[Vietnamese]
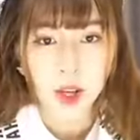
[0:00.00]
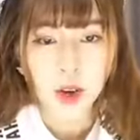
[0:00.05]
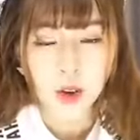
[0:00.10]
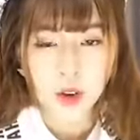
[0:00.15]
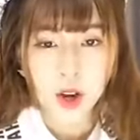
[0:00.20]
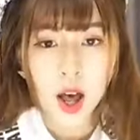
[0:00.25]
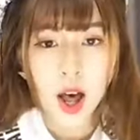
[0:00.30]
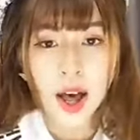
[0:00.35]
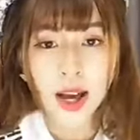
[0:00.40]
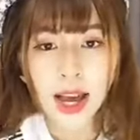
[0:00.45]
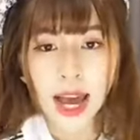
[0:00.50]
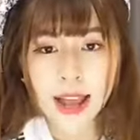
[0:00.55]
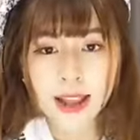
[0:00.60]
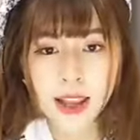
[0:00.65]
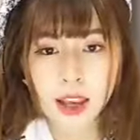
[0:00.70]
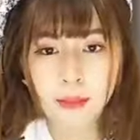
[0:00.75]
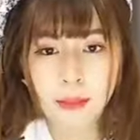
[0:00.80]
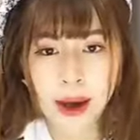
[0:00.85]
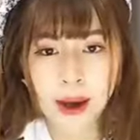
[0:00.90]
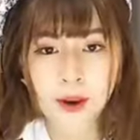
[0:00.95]
rớt cái
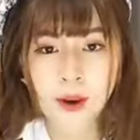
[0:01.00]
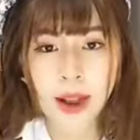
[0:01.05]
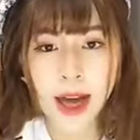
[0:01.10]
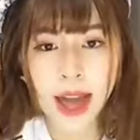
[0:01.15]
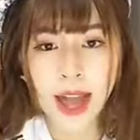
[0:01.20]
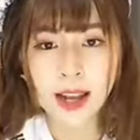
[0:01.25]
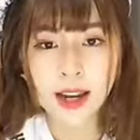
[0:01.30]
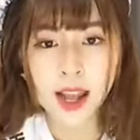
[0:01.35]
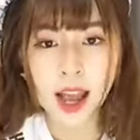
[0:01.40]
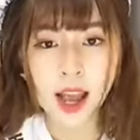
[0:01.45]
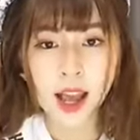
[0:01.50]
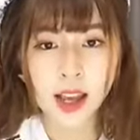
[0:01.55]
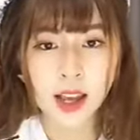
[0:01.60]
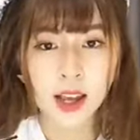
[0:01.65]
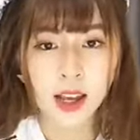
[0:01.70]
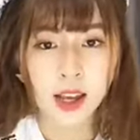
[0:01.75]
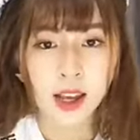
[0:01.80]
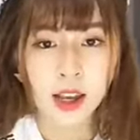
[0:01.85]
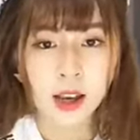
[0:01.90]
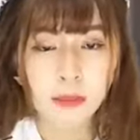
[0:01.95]
chị Bảo Lan nè
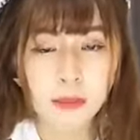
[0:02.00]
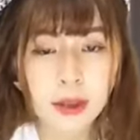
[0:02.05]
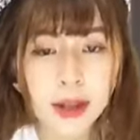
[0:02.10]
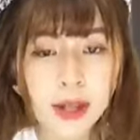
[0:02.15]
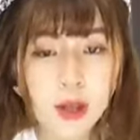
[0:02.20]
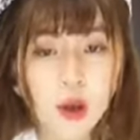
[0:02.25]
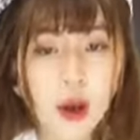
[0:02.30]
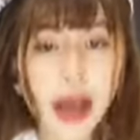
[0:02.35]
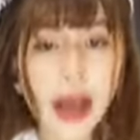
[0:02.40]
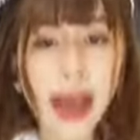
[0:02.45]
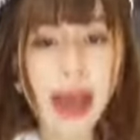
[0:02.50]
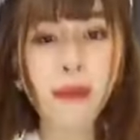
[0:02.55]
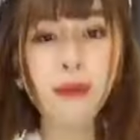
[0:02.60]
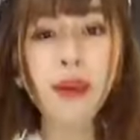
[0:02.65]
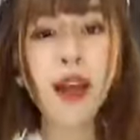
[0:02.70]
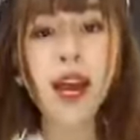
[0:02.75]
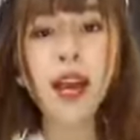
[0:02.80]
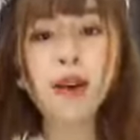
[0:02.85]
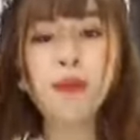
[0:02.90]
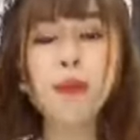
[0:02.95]
Minh Khoa em
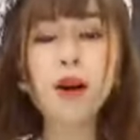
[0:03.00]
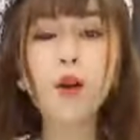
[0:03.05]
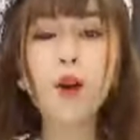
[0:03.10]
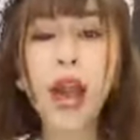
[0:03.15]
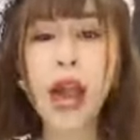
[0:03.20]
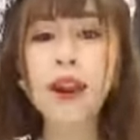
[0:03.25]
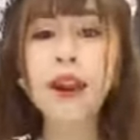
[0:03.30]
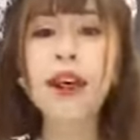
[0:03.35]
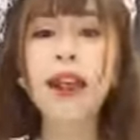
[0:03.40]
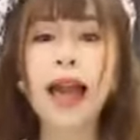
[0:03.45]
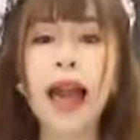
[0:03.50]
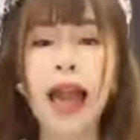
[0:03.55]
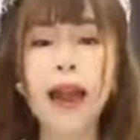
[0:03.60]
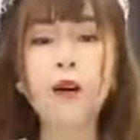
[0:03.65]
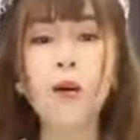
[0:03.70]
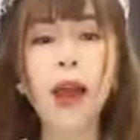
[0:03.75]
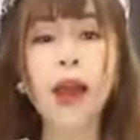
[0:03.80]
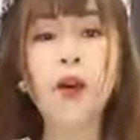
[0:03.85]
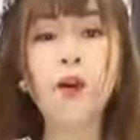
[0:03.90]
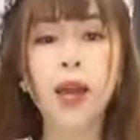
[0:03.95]
đi Minh Khoa em đi là
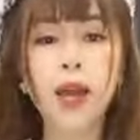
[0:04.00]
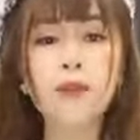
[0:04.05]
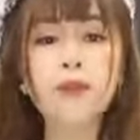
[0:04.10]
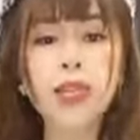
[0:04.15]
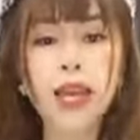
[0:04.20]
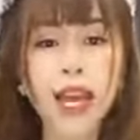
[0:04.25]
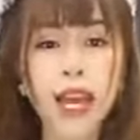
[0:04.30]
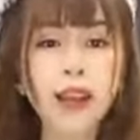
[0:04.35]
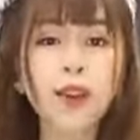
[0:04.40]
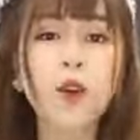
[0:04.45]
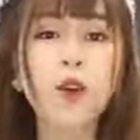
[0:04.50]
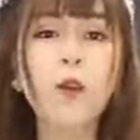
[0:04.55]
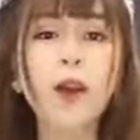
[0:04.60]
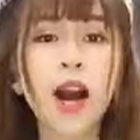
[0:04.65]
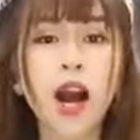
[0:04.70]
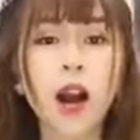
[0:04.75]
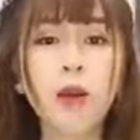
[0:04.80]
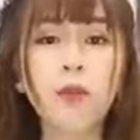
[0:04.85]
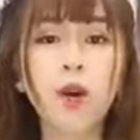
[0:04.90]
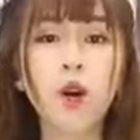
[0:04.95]
áo khoác của em size S đúng
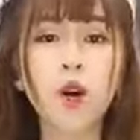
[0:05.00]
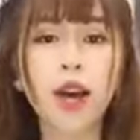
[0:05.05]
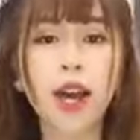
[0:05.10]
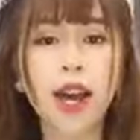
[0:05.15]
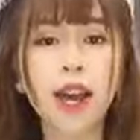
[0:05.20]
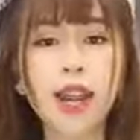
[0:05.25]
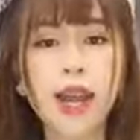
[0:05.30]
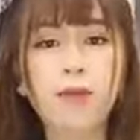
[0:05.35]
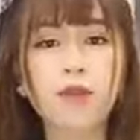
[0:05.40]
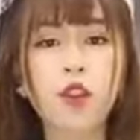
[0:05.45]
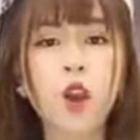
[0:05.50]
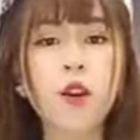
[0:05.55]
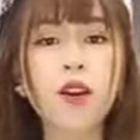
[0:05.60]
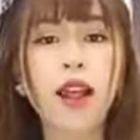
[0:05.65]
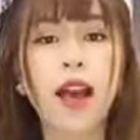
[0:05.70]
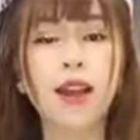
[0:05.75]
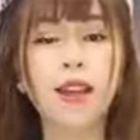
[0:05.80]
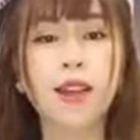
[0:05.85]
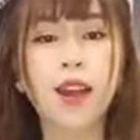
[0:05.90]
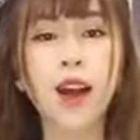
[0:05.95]
không Ok đi em chốt
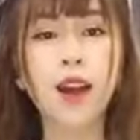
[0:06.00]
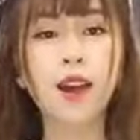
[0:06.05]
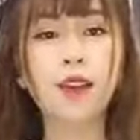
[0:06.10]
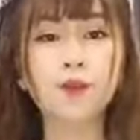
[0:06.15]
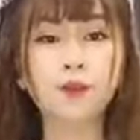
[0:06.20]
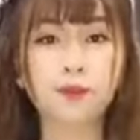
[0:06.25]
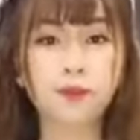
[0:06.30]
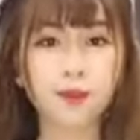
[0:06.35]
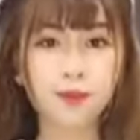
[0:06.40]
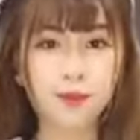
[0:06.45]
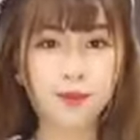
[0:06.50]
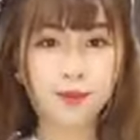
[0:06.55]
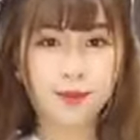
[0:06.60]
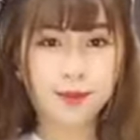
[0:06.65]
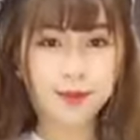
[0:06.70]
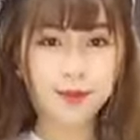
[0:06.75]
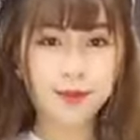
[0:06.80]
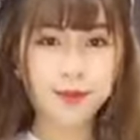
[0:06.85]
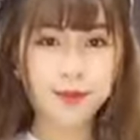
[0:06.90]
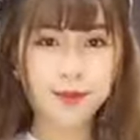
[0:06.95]
lại cho ừ.
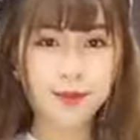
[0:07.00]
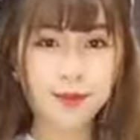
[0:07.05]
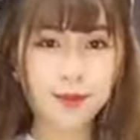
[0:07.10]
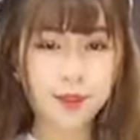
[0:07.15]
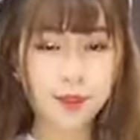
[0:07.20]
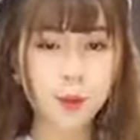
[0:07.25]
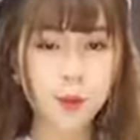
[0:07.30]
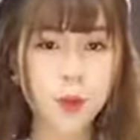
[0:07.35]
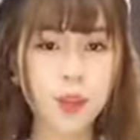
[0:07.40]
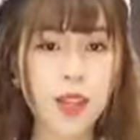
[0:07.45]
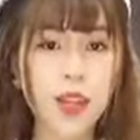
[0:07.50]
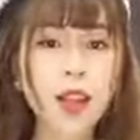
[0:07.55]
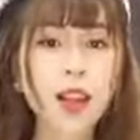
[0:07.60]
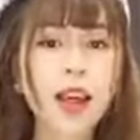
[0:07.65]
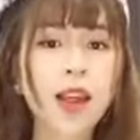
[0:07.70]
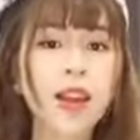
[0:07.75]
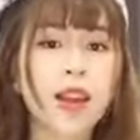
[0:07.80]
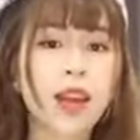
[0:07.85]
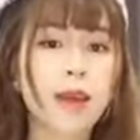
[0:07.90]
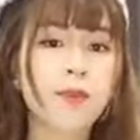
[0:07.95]
cũng size
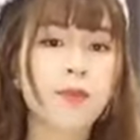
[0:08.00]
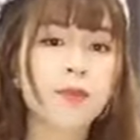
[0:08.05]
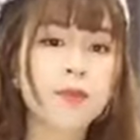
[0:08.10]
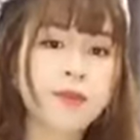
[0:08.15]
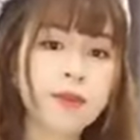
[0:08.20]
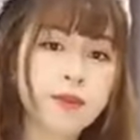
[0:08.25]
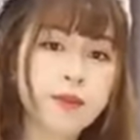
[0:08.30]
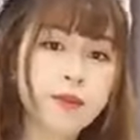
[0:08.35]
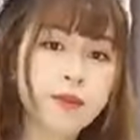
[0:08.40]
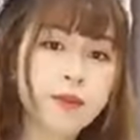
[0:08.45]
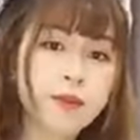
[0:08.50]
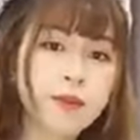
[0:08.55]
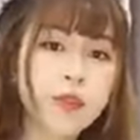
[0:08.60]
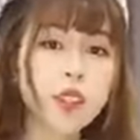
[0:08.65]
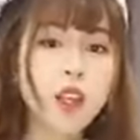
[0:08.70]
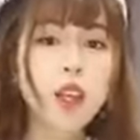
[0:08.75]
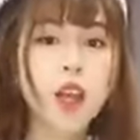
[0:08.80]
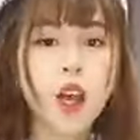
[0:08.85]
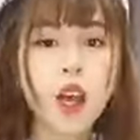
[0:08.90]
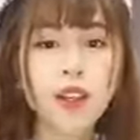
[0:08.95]
là đẹp
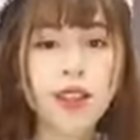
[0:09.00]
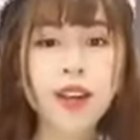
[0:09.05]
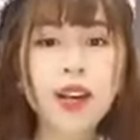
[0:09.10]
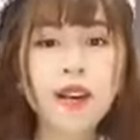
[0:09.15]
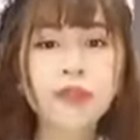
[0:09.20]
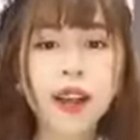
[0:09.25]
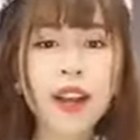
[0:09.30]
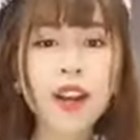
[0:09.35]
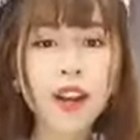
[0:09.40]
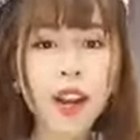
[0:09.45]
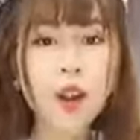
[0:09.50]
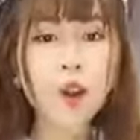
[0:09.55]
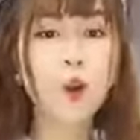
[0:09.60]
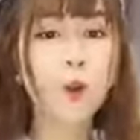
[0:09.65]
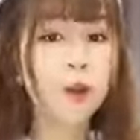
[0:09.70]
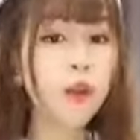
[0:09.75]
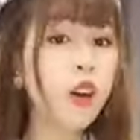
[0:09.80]
Chân váy riêng cũng